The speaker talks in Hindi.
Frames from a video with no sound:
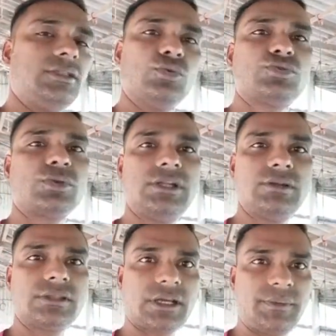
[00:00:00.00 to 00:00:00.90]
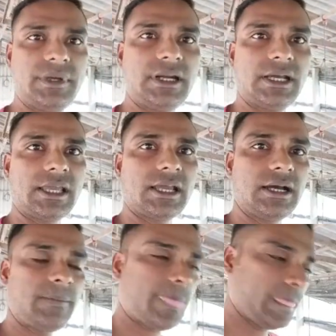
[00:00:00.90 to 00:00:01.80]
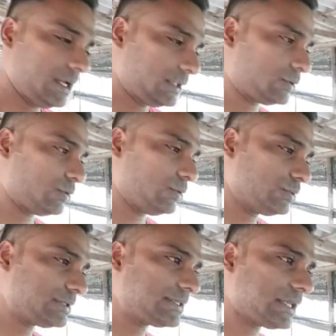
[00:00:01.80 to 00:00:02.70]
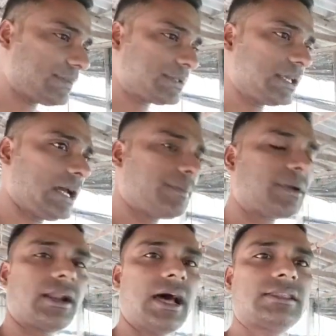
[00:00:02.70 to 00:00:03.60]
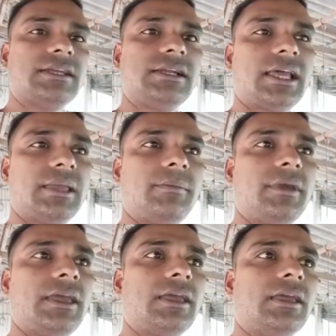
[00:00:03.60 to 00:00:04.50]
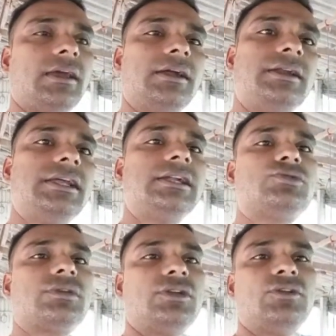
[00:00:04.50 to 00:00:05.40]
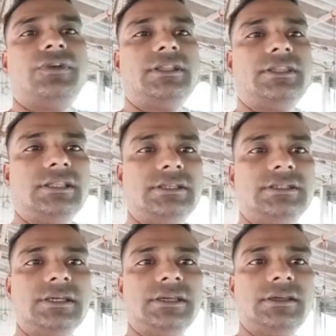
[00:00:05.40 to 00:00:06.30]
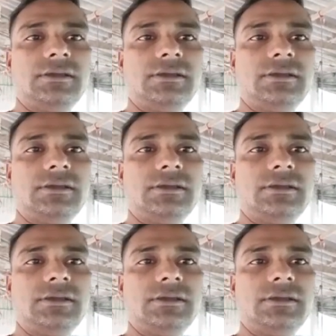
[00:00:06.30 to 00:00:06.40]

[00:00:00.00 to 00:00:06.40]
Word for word: दो सौ किलो तक फीड लगेगा तो उस हिसाब से आप रात के टाइम में डेढ़ सौ किलो फीड दे दीजिए